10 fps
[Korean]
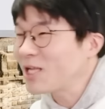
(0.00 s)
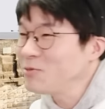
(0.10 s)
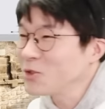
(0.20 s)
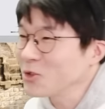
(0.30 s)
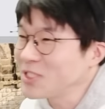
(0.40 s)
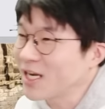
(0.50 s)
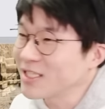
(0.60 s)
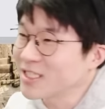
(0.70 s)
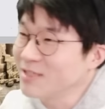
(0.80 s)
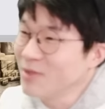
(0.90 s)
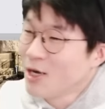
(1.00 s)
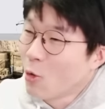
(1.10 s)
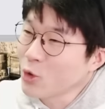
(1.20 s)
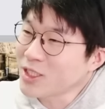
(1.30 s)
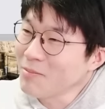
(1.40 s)
삼성전자가 지금
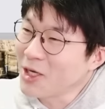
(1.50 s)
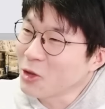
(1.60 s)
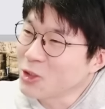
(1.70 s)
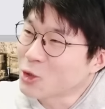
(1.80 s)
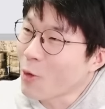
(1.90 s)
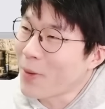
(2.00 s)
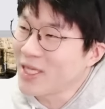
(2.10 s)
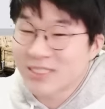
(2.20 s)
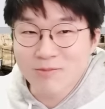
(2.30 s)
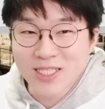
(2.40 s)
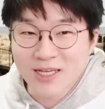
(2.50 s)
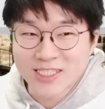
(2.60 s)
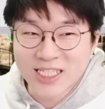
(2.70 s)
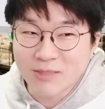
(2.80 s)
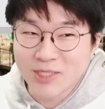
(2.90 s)
50만 원을 돌파했습니다.
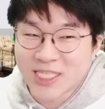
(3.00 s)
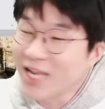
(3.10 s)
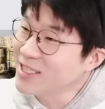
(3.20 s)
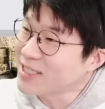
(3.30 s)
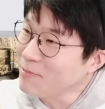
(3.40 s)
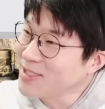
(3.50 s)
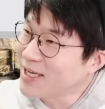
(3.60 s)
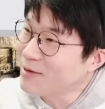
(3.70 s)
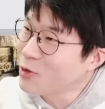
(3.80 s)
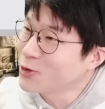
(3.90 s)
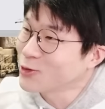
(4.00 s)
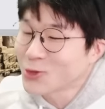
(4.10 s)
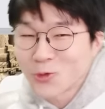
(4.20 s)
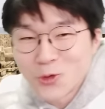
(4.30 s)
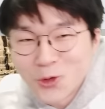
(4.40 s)
지금이 제일 쌉니다. 뭐 이러고
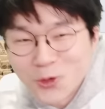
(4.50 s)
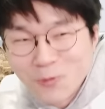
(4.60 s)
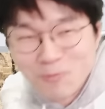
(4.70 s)
있고.